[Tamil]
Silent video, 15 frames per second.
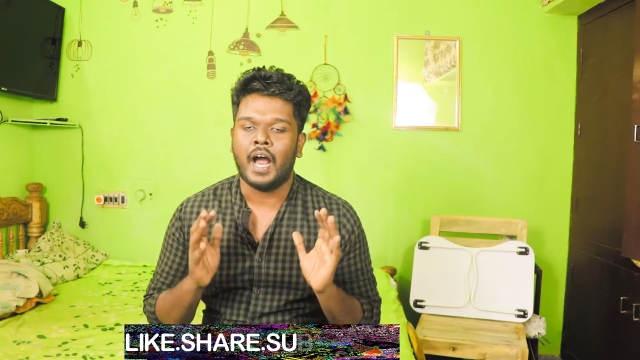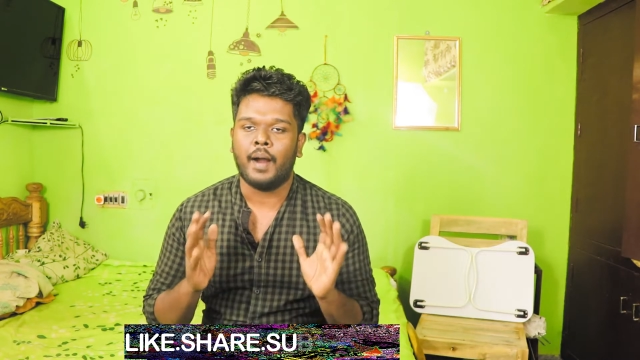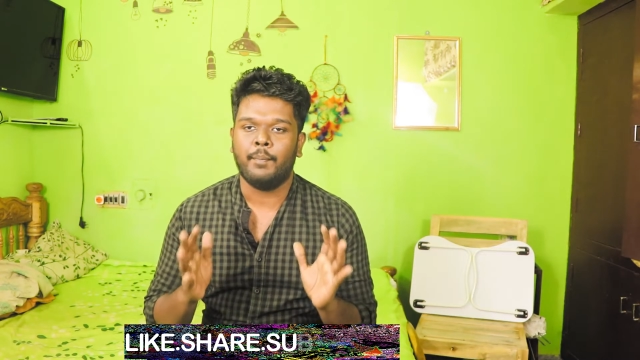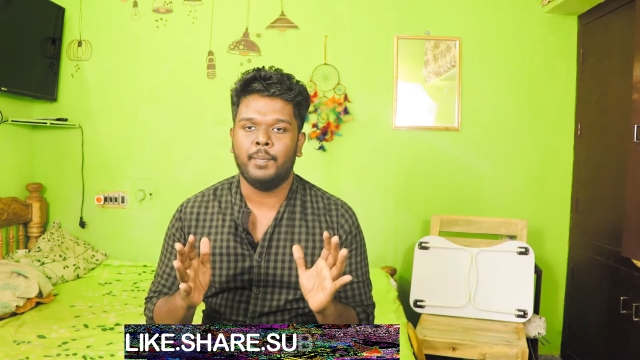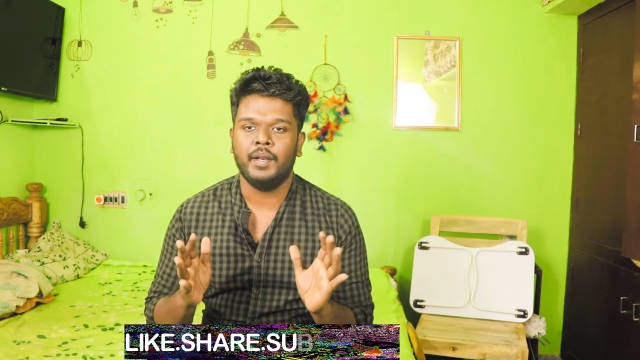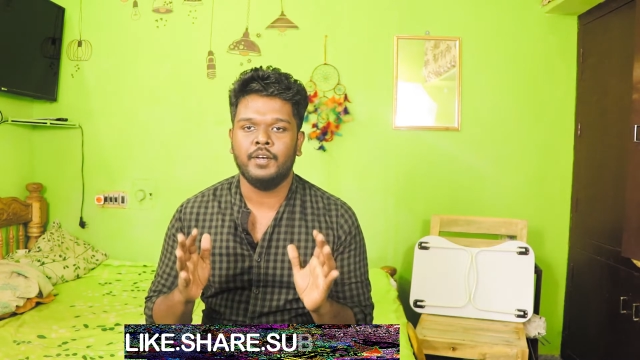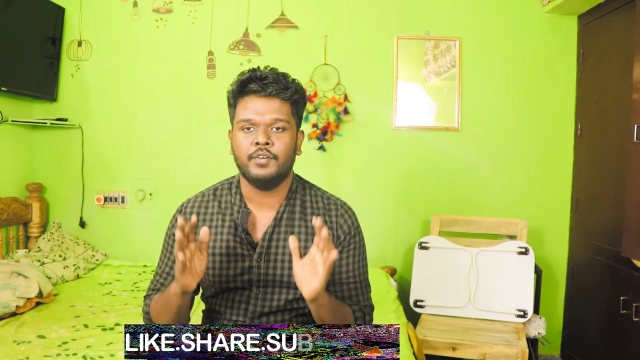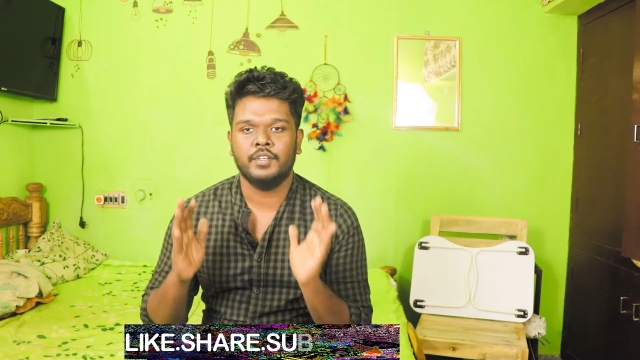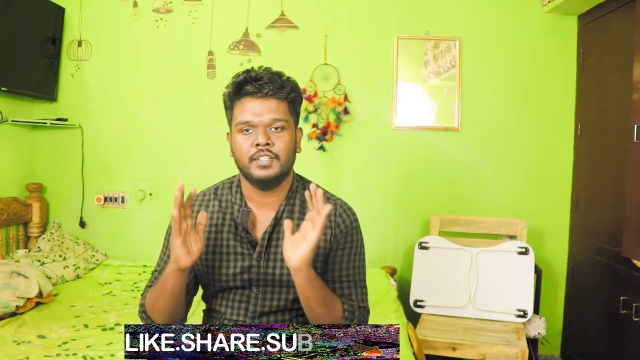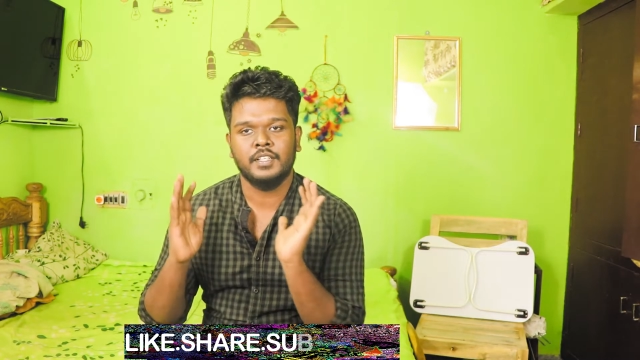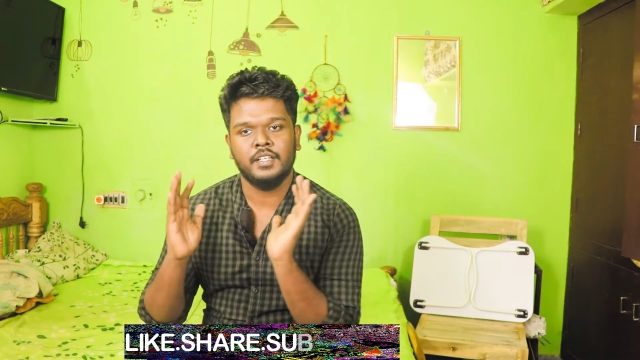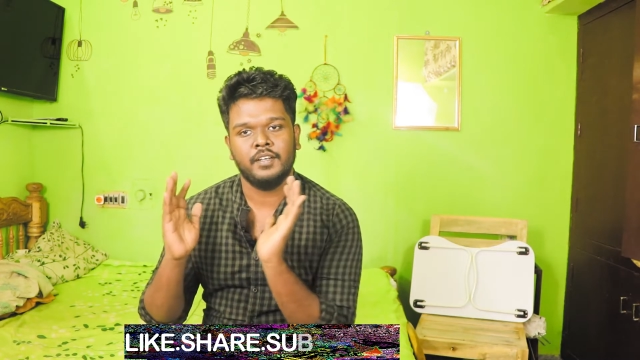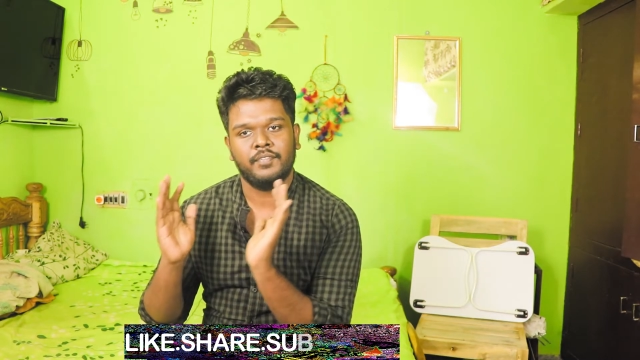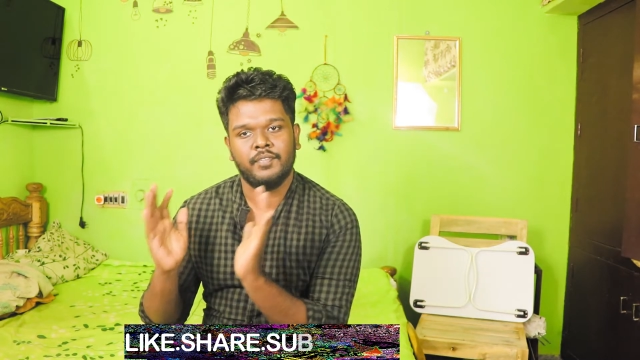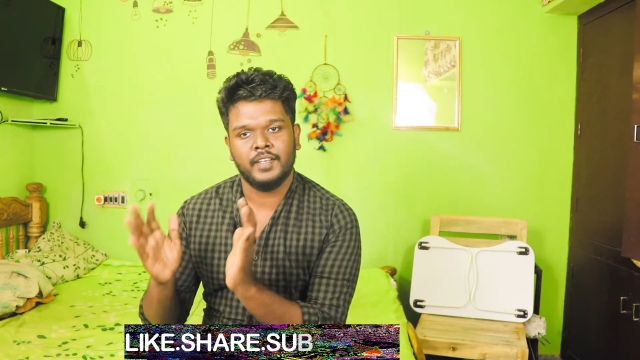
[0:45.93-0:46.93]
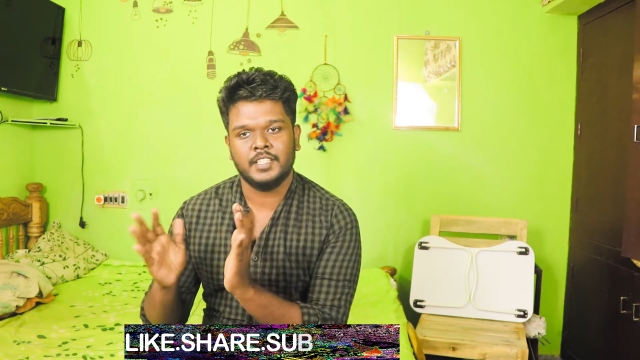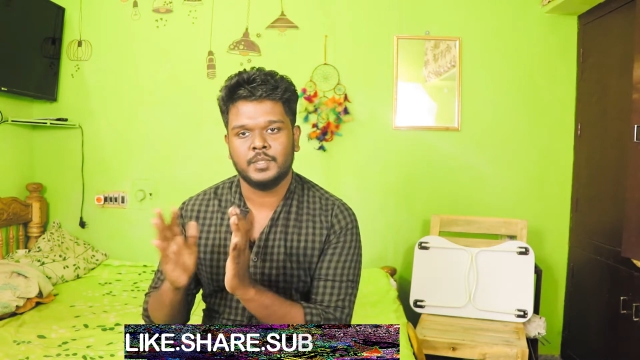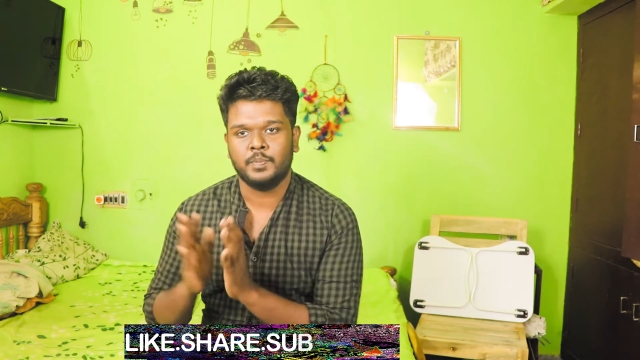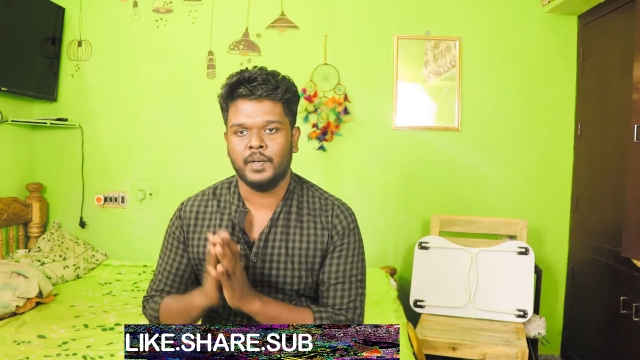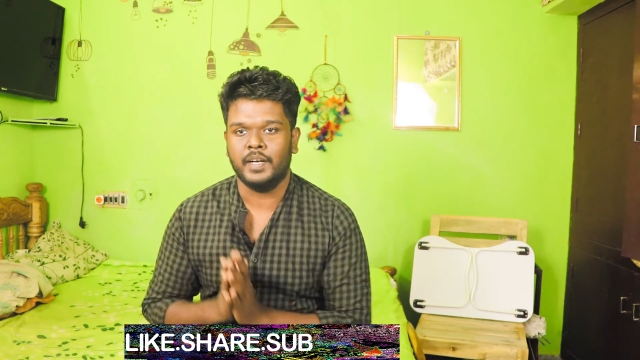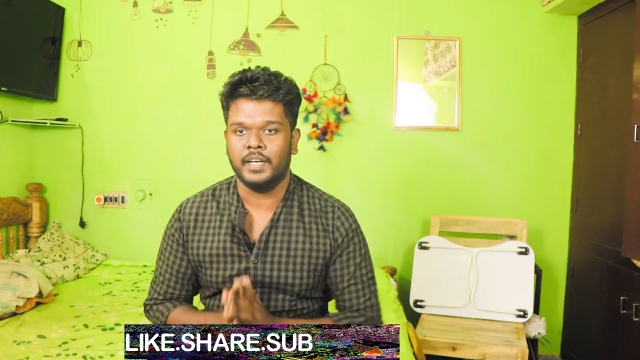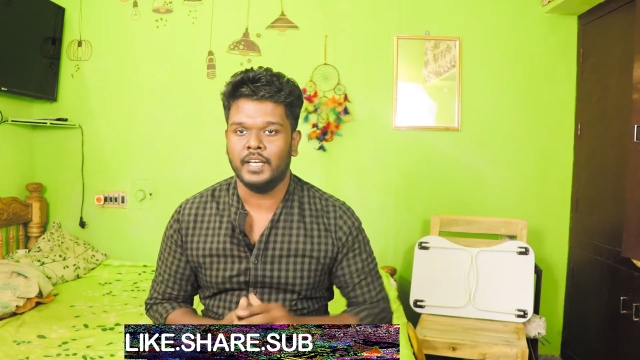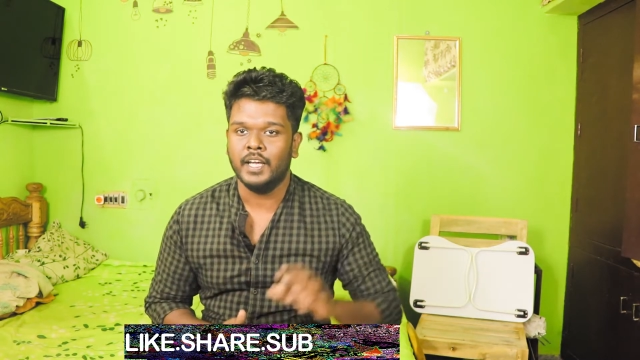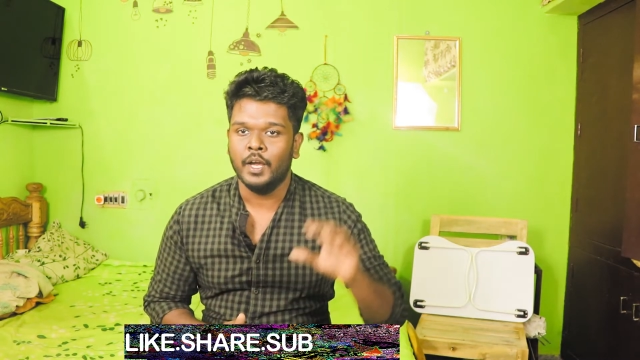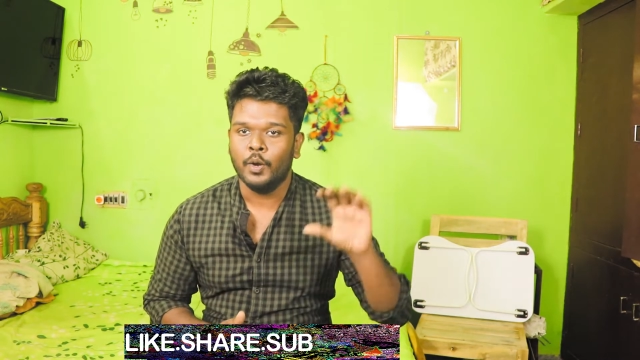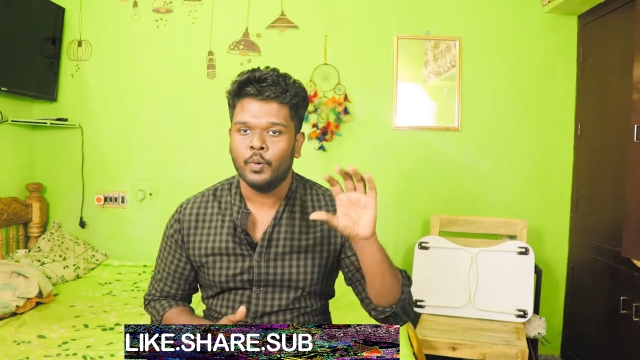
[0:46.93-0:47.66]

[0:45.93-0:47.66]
அப்படின்னு வந்து ஃபிக்ஸ் பண்ணி